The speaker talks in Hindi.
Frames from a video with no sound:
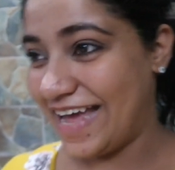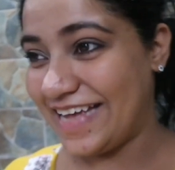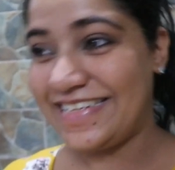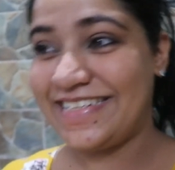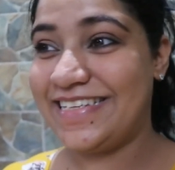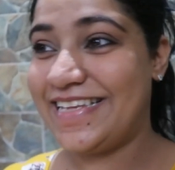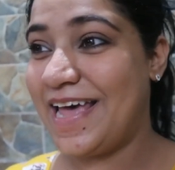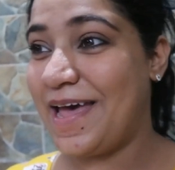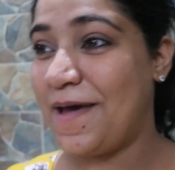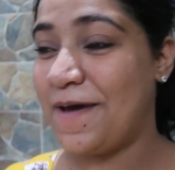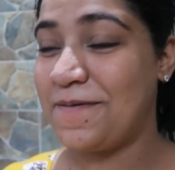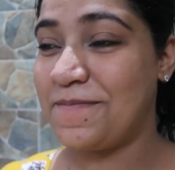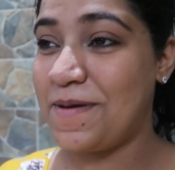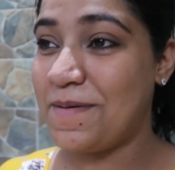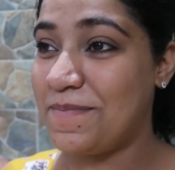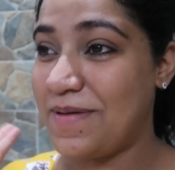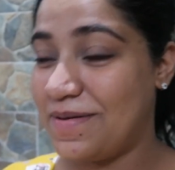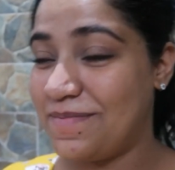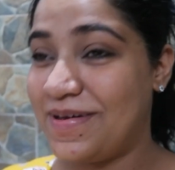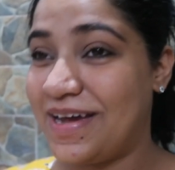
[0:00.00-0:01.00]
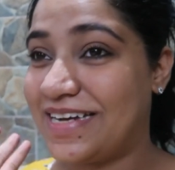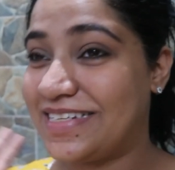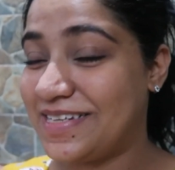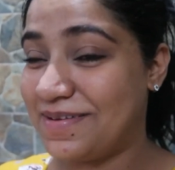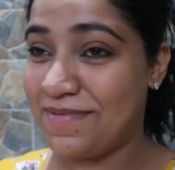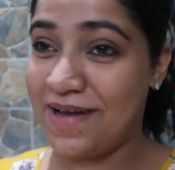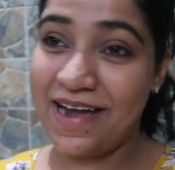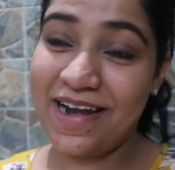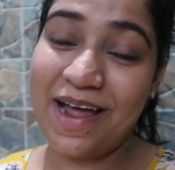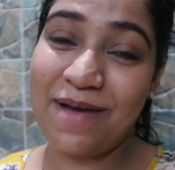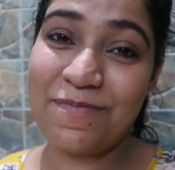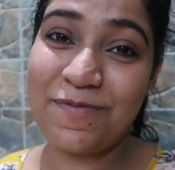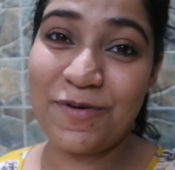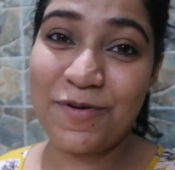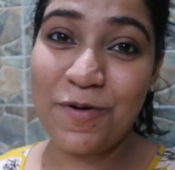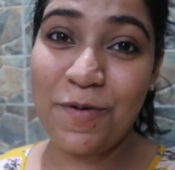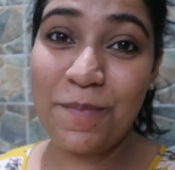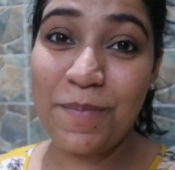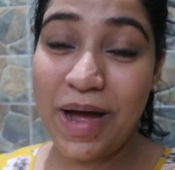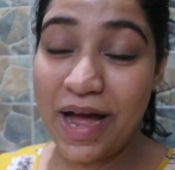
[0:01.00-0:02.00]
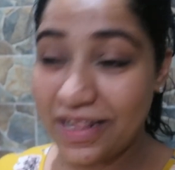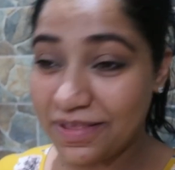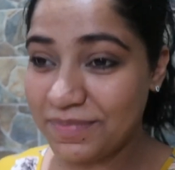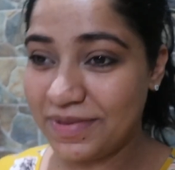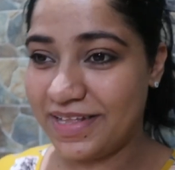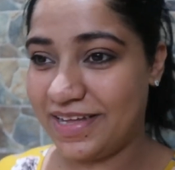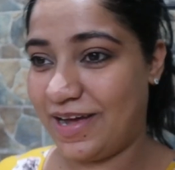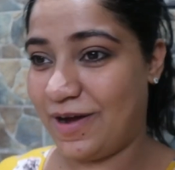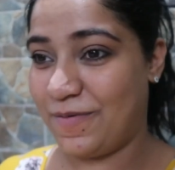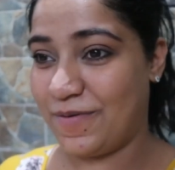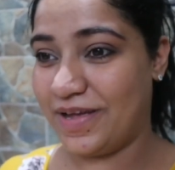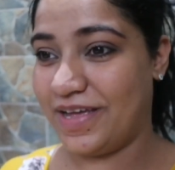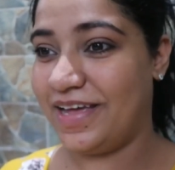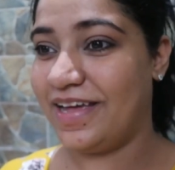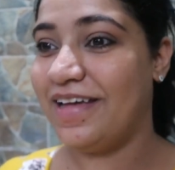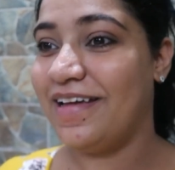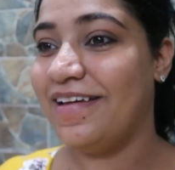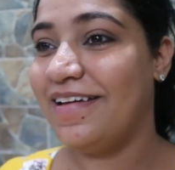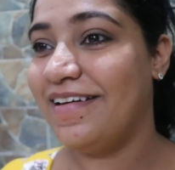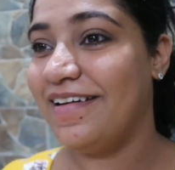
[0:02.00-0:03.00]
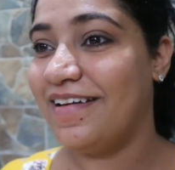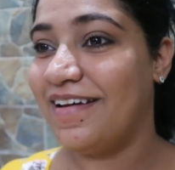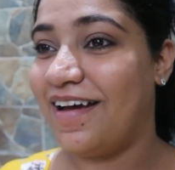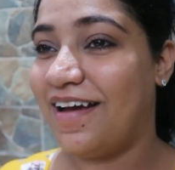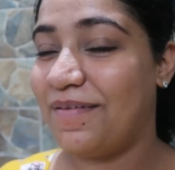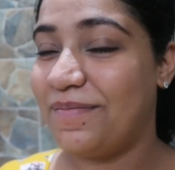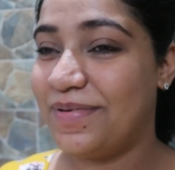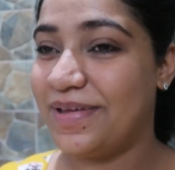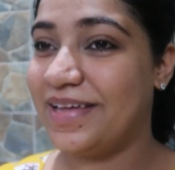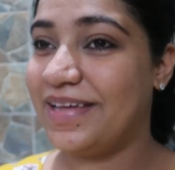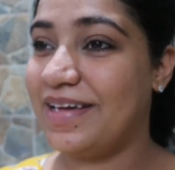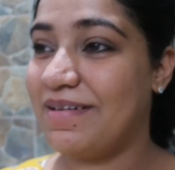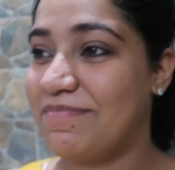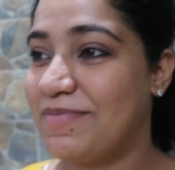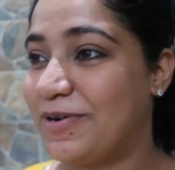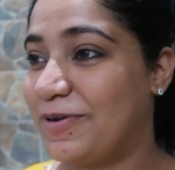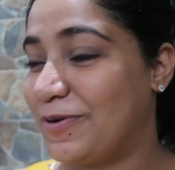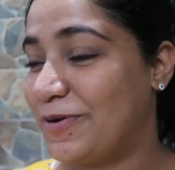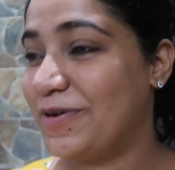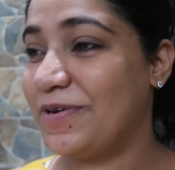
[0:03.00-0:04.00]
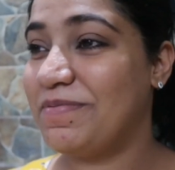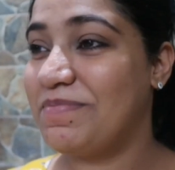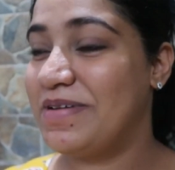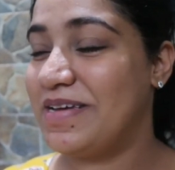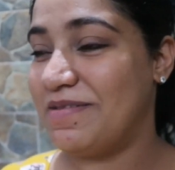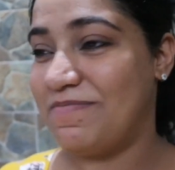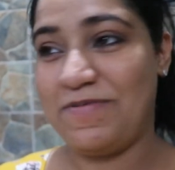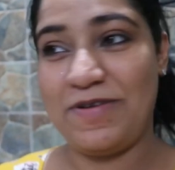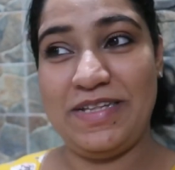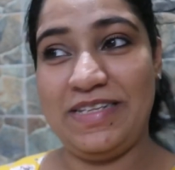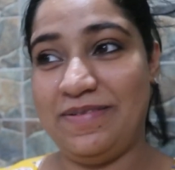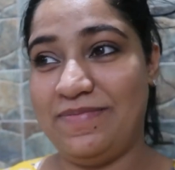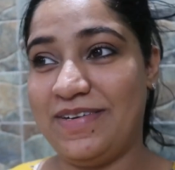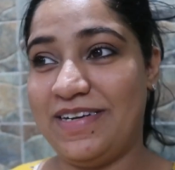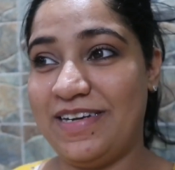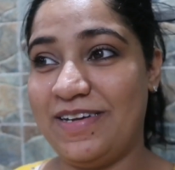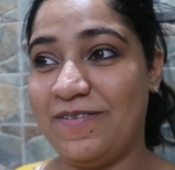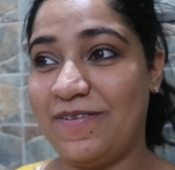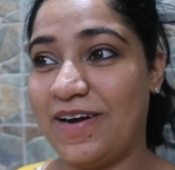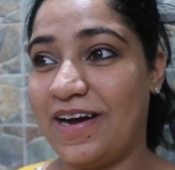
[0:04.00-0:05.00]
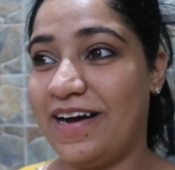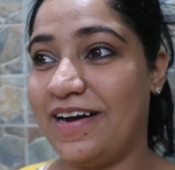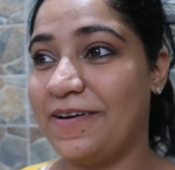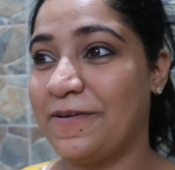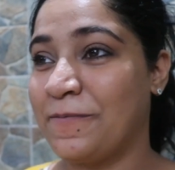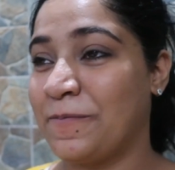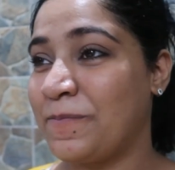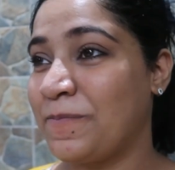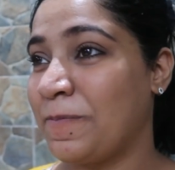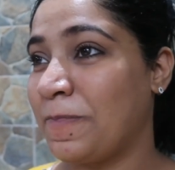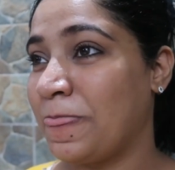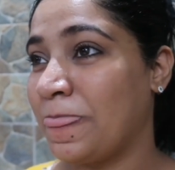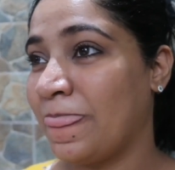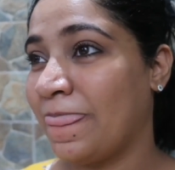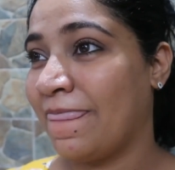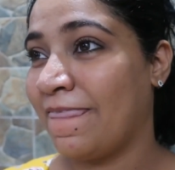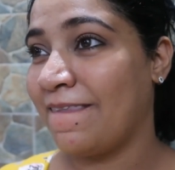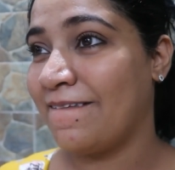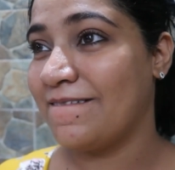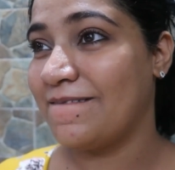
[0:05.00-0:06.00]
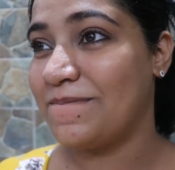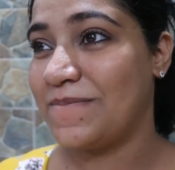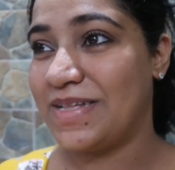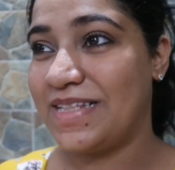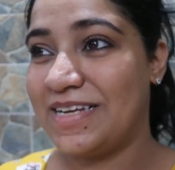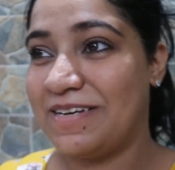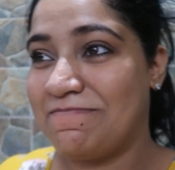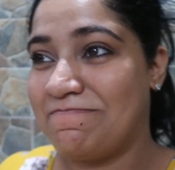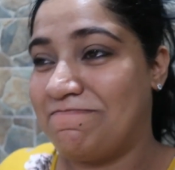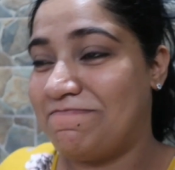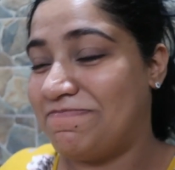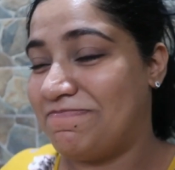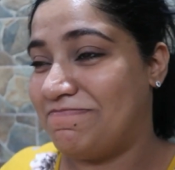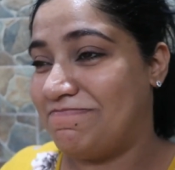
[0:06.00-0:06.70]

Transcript: गेस मैं बेबी का सामान आप लोगों को बाद में दिखाऊंगी अभी ये बिल्कुल भी पॉसिबल नहीं होगा मतलब